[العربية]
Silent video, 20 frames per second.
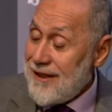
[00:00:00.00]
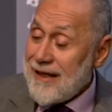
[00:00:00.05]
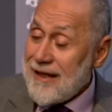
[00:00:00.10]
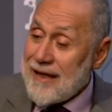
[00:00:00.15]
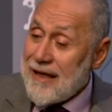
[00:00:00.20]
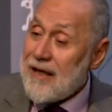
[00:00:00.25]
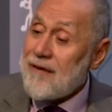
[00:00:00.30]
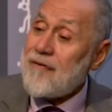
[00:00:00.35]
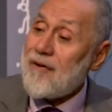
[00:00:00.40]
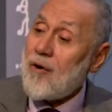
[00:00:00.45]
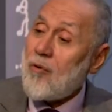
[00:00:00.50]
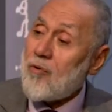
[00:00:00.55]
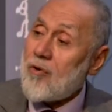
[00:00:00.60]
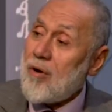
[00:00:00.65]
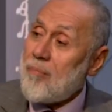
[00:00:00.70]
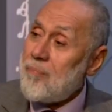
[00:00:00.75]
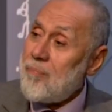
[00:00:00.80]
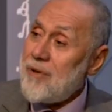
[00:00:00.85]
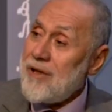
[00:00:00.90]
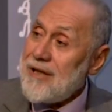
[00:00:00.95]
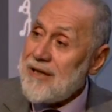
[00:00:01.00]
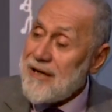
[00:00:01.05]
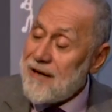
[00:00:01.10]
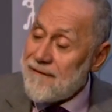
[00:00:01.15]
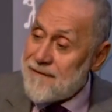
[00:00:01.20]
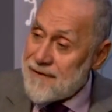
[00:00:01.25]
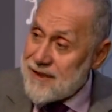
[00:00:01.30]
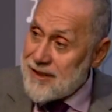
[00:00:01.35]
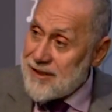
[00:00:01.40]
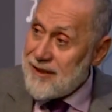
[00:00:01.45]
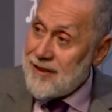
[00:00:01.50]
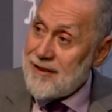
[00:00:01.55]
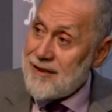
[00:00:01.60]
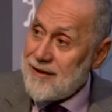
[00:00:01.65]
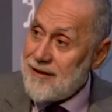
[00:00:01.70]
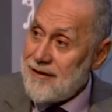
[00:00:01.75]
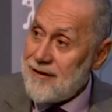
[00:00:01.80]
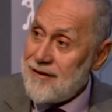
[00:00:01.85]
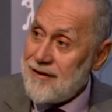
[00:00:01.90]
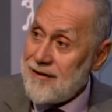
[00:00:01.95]
كيف أربي
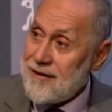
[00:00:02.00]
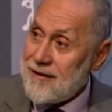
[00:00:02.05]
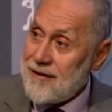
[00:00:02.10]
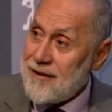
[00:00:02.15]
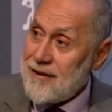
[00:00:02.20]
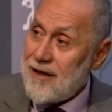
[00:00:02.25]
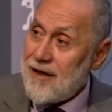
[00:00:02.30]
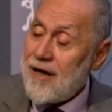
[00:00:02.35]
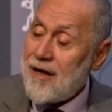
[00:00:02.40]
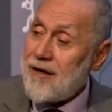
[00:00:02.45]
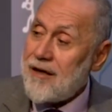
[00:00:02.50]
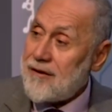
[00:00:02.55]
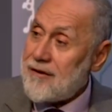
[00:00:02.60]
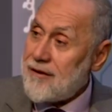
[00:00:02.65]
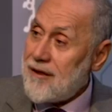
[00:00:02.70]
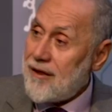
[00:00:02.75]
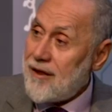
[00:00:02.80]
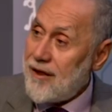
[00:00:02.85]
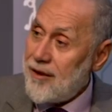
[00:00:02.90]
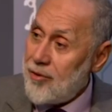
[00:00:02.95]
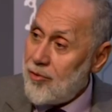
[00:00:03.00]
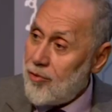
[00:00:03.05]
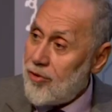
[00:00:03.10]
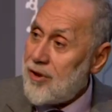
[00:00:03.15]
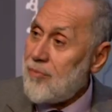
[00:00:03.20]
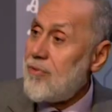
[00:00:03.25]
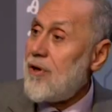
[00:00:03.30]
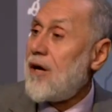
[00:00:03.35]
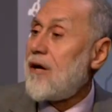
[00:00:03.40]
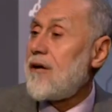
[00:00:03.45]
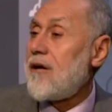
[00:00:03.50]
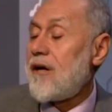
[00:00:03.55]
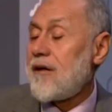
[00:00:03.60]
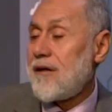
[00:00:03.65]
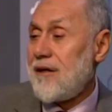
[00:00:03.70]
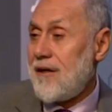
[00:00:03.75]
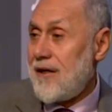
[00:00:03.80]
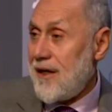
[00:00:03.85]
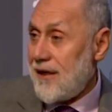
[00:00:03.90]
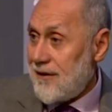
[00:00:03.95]
نفسي على التخلق بأخلاق
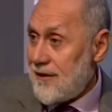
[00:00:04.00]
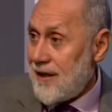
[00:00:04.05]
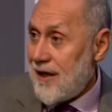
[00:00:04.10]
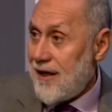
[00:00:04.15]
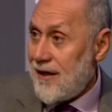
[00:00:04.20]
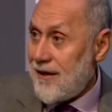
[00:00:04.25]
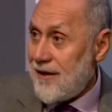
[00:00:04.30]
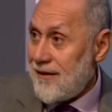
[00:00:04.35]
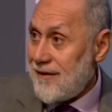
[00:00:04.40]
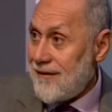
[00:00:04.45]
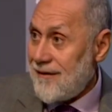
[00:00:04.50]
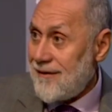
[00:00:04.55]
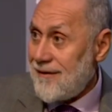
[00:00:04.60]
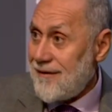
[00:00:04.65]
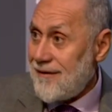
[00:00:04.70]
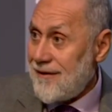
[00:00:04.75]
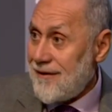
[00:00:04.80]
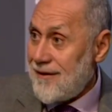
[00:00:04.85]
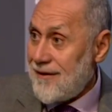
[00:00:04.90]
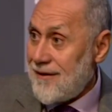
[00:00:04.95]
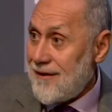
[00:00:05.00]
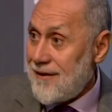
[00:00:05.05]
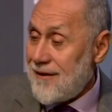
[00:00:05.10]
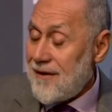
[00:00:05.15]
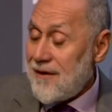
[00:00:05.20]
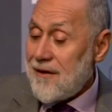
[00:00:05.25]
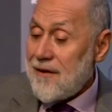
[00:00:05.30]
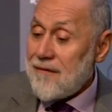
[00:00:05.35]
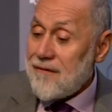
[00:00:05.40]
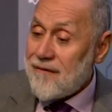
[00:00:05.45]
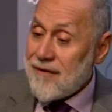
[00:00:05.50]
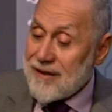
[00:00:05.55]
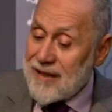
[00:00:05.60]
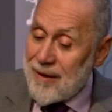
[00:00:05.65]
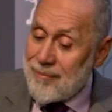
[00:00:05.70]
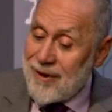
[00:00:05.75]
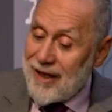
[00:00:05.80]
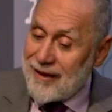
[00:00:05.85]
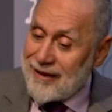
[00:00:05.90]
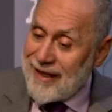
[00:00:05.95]
الله تعالى فده
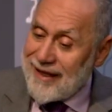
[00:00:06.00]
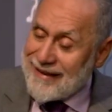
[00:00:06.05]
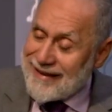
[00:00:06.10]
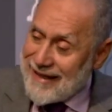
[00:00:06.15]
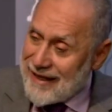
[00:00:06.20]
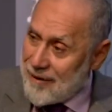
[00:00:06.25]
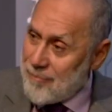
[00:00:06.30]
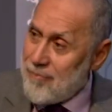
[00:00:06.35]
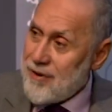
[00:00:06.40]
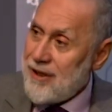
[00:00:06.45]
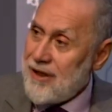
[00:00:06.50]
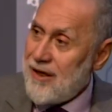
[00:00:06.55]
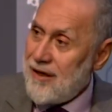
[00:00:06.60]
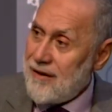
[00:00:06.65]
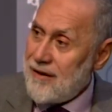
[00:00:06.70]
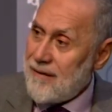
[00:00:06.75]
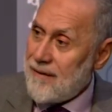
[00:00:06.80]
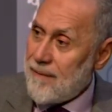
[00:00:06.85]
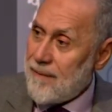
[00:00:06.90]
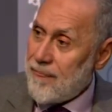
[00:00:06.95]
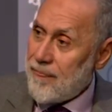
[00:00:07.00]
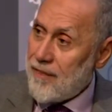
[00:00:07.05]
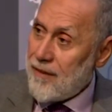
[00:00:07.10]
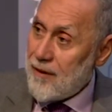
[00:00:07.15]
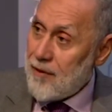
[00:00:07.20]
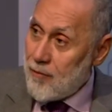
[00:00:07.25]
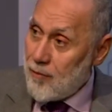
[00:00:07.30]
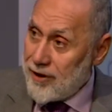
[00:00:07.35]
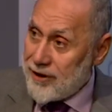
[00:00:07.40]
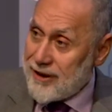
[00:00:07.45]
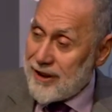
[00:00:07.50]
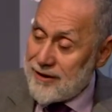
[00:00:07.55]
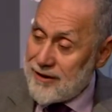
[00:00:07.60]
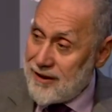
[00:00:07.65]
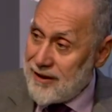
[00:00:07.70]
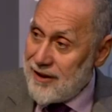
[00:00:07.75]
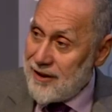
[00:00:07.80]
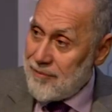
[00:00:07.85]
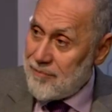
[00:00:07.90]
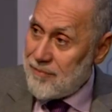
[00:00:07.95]
بيحتاج تربية
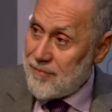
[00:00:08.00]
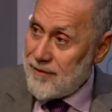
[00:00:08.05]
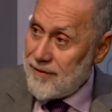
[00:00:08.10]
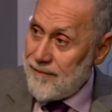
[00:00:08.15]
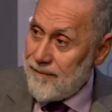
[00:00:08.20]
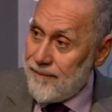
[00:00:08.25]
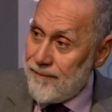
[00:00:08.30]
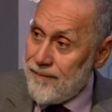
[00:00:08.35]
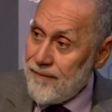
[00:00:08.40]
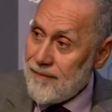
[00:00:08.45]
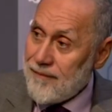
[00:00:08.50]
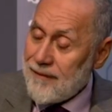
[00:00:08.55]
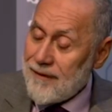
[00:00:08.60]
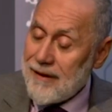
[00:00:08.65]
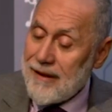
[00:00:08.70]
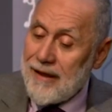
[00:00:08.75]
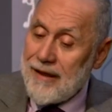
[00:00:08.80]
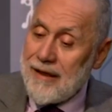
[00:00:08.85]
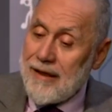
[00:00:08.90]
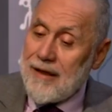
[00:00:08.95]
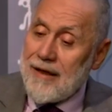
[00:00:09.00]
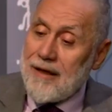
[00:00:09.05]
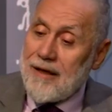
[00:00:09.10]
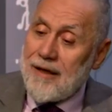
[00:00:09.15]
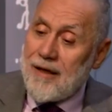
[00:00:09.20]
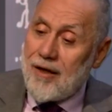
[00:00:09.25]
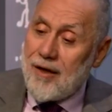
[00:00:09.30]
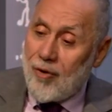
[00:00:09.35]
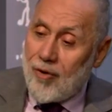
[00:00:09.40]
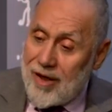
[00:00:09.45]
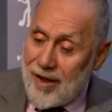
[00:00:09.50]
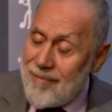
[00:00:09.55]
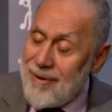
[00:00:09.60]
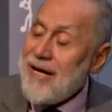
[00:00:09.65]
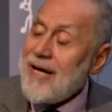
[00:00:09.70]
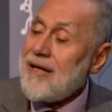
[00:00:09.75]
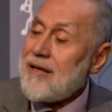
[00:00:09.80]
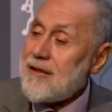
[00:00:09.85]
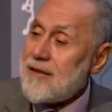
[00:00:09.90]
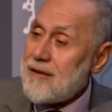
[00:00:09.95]
وتدريب
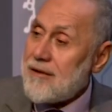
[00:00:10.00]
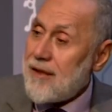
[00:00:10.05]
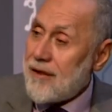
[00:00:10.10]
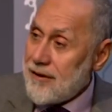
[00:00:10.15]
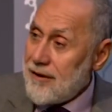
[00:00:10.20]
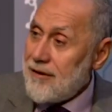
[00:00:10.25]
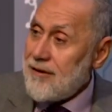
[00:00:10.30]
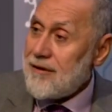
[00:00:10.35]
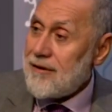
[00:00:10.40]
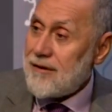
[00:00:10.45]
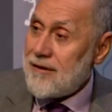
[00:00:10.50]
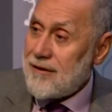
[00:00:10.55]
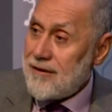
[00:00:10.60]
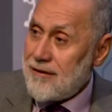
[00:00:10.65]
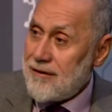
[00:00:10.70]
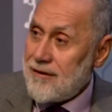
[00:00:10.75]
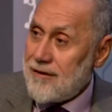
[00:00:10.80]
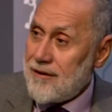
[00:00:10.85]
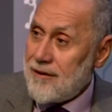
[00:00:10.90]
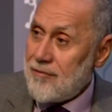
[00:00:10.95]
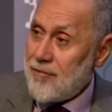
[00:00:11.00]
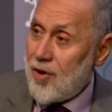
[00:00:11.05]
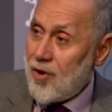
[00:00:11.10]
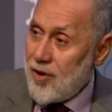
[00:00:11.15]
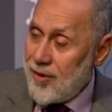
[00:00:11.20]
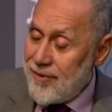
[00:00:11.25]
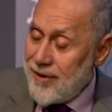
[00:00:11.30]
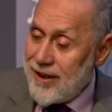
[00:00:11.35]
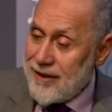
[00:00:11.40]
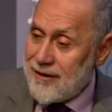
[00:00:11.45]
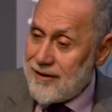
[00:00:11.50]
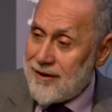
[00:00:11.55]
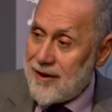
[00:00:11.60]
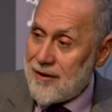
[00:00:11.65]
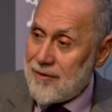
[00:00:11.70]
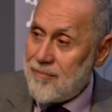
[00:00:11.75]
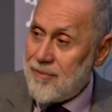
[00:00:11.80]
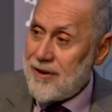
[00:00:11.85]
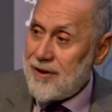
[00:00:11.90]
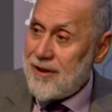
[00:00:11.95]
علماء الطريق وعلماء
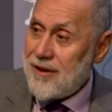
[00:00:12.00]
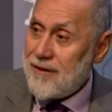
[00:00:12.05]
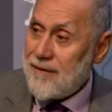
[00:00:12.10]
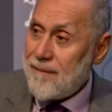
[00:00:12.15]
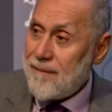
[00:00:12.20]
التربية